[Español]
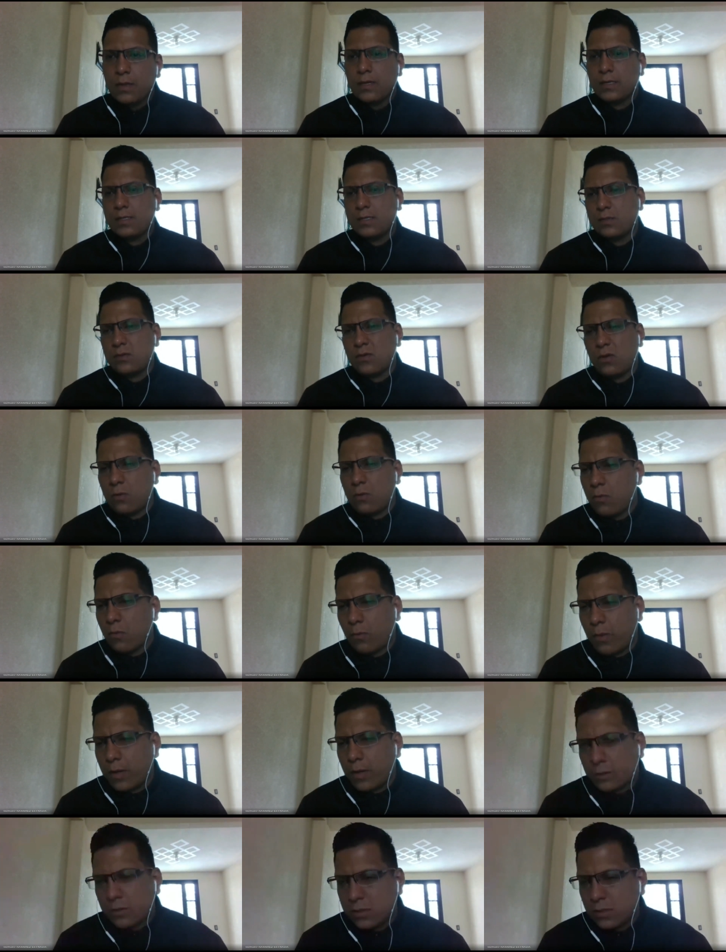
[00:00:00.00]
este, son
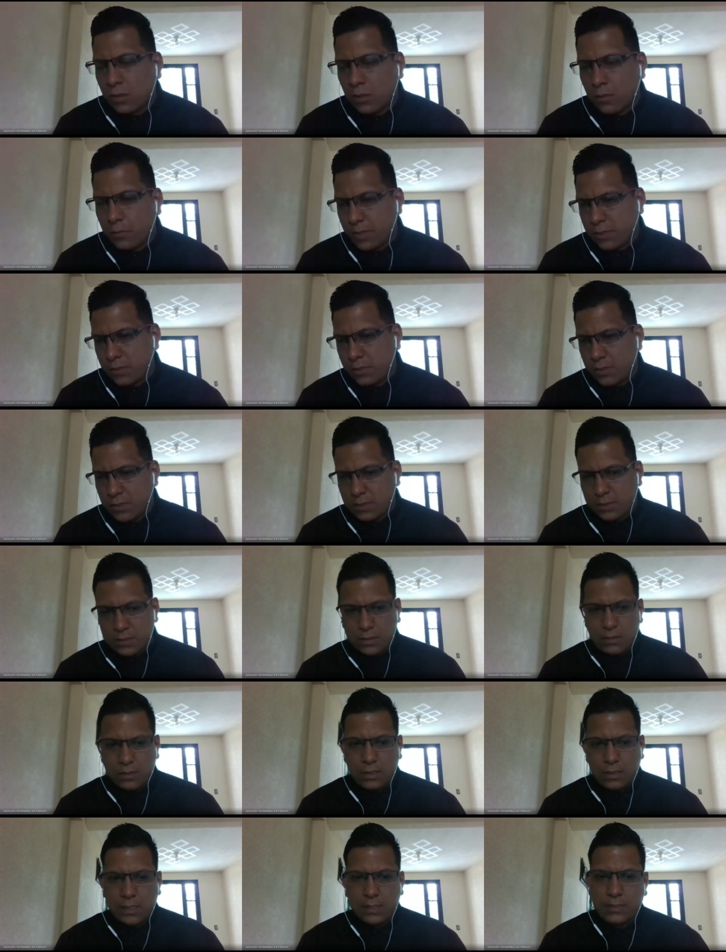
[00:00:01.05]
como cuatro o cinco personas.
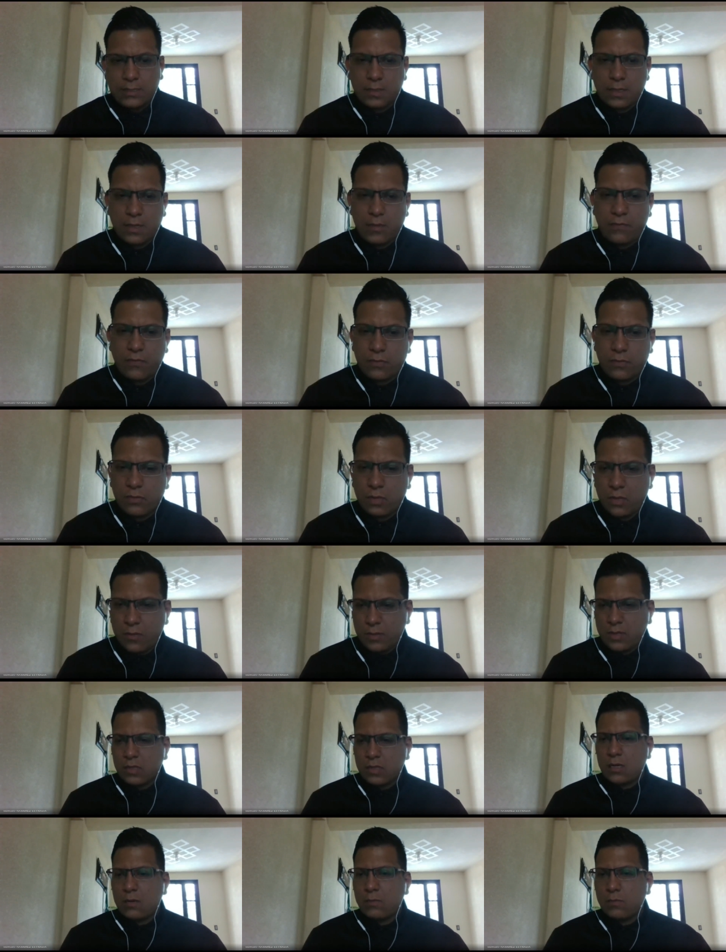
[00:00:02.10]
Este,
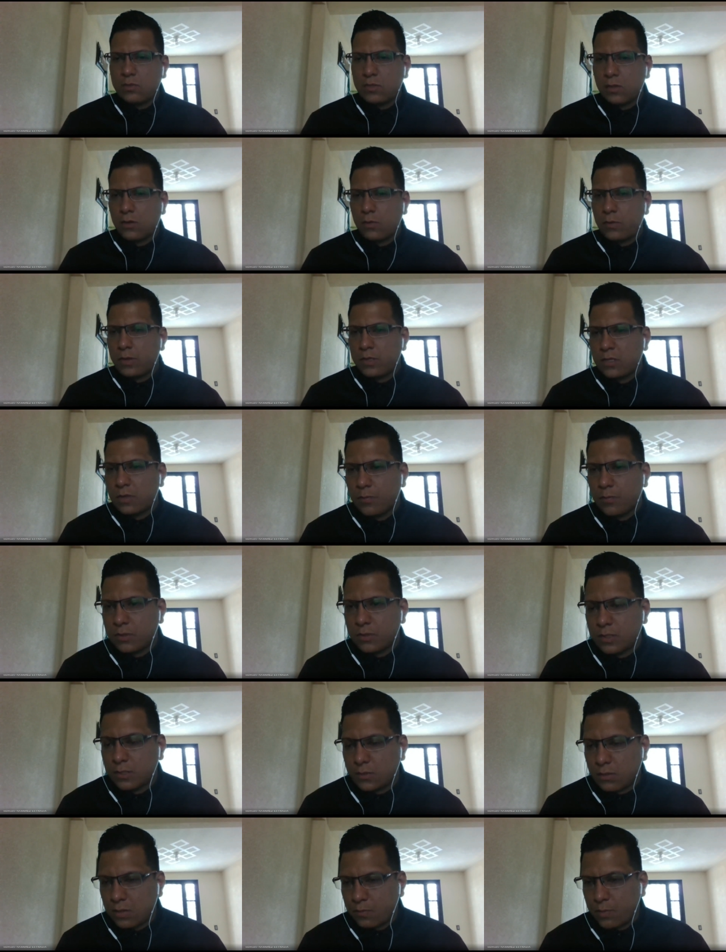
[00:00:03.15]
afortunadamente tenemos el
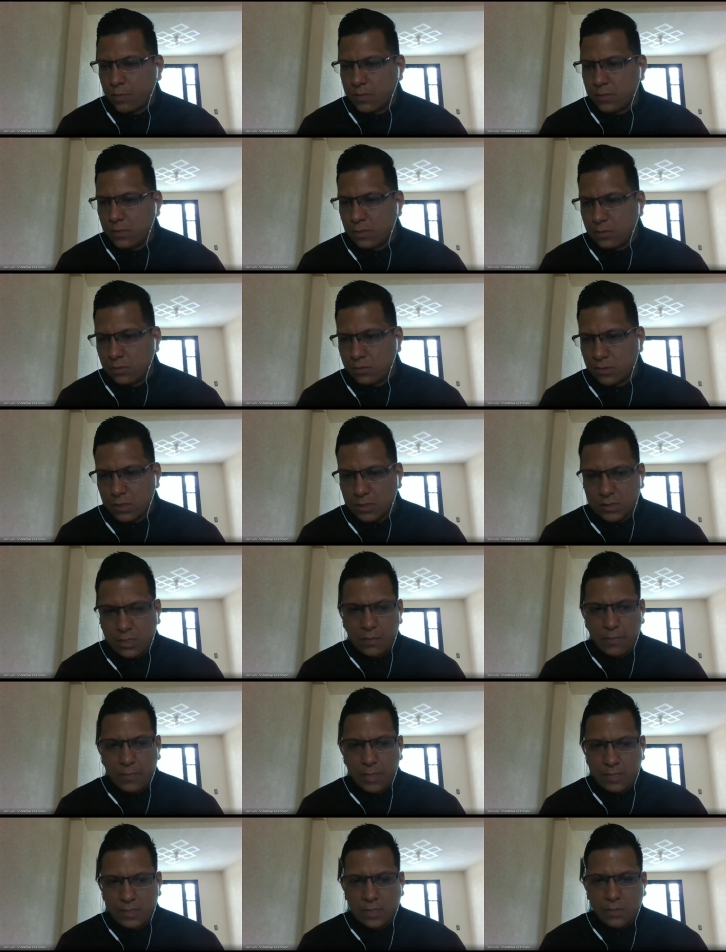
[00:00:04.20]
90% de personas de ustedes
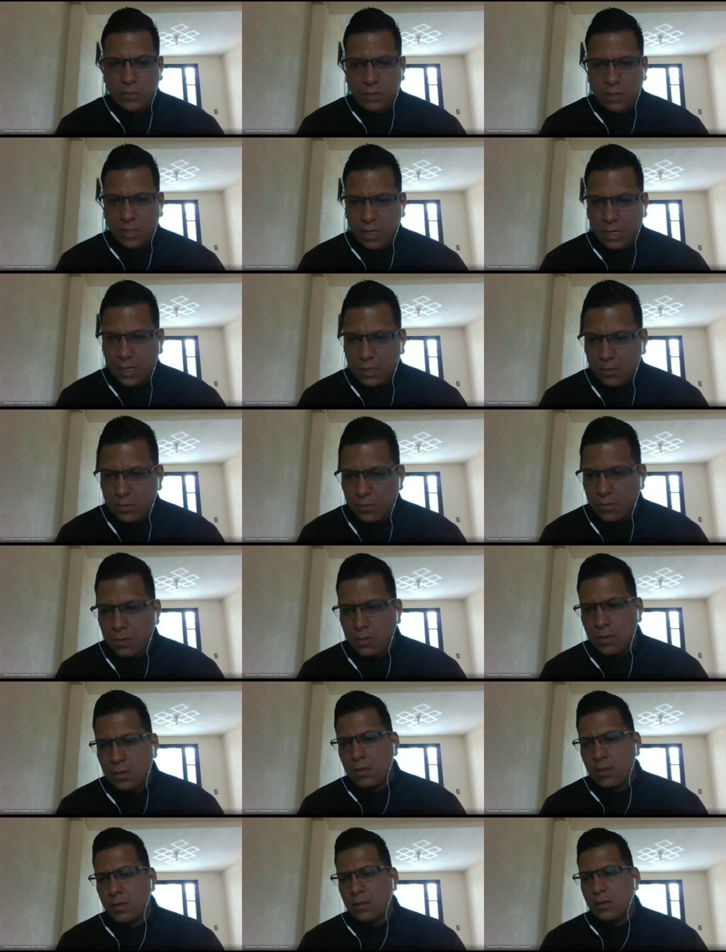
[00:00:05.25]
que me han estado entregando.
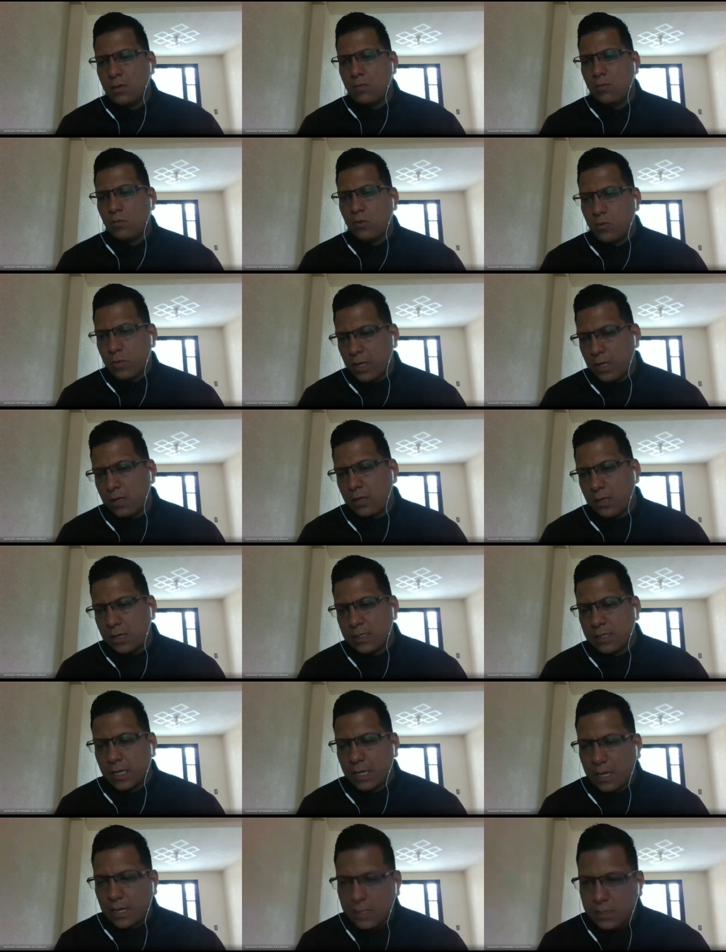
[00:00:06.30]
Muy bien,
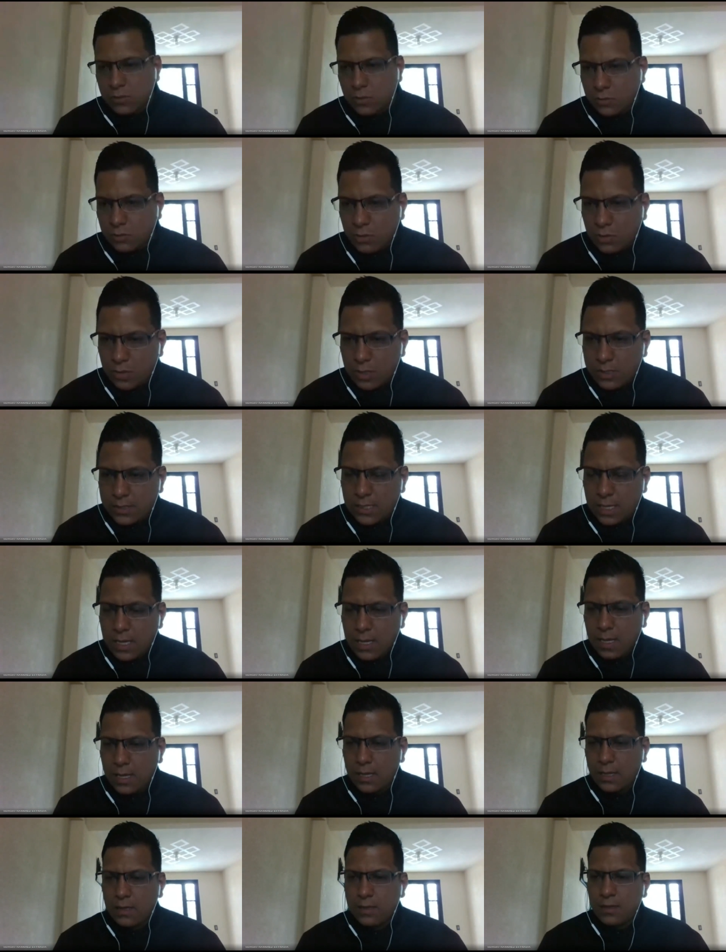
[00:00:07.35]
les agradezco toda
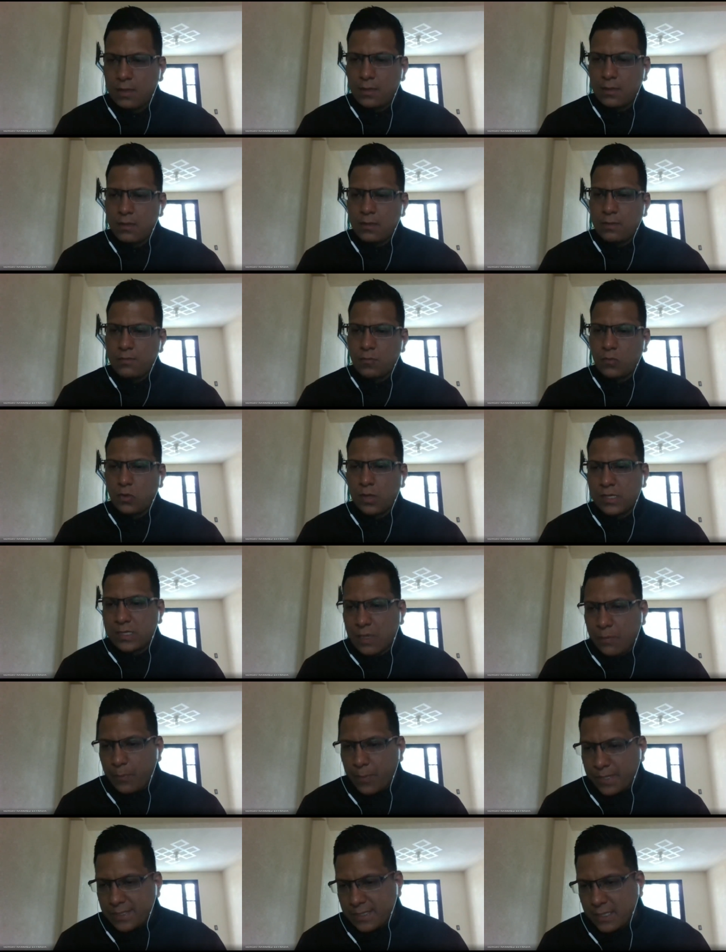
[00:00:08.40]
esa, toda
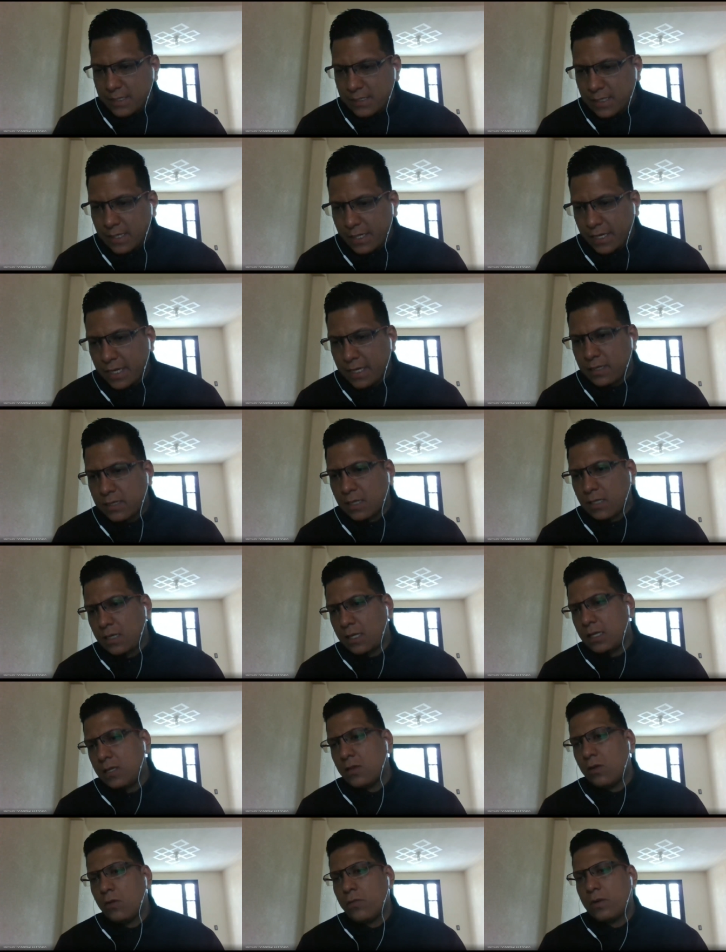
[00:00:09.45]
esa paciencia que han
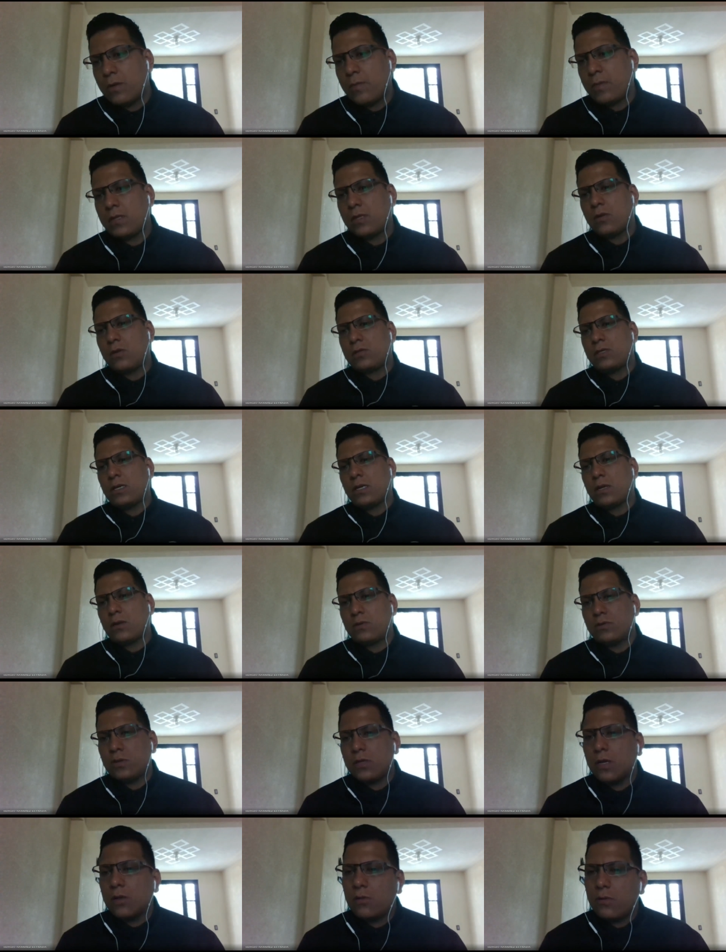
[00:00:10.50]
tenido. Obviamente yo sé que
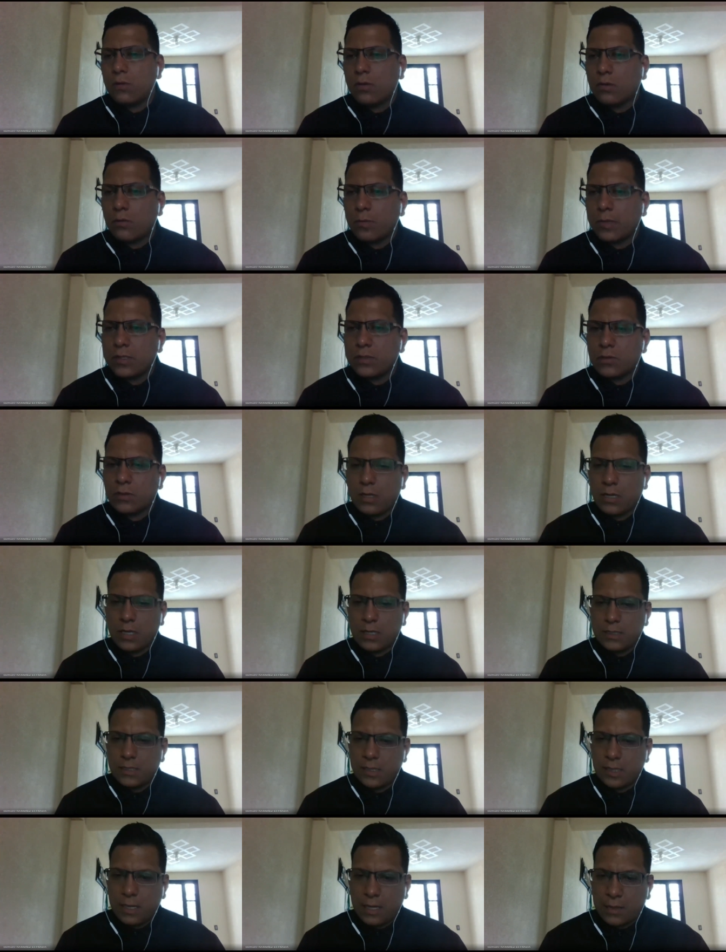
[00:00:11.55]
no soy el único maestro que
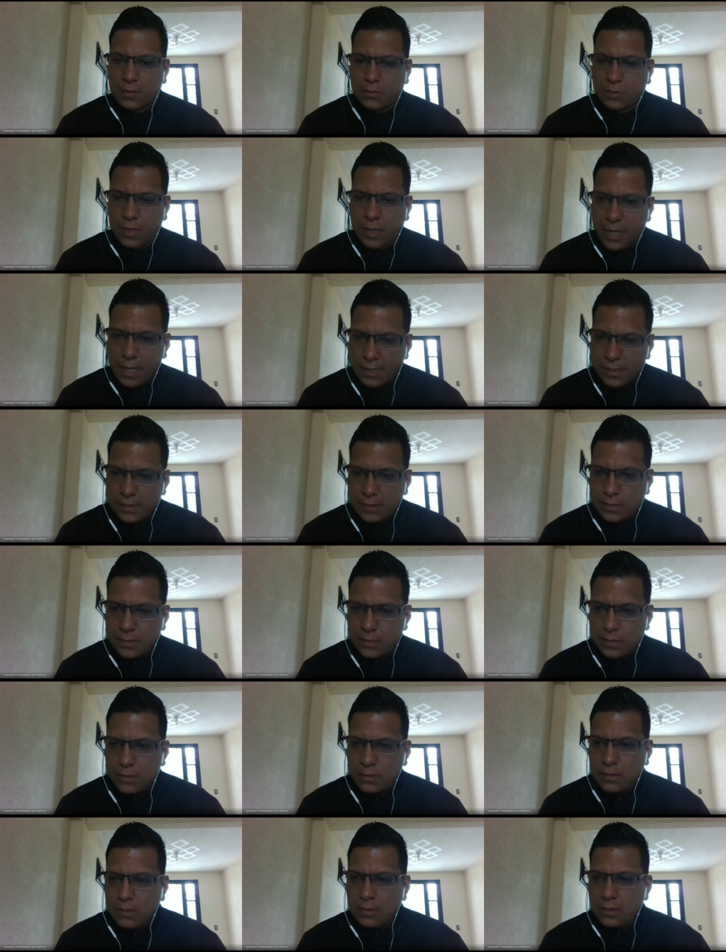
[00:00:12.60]
les ha dejado tareas,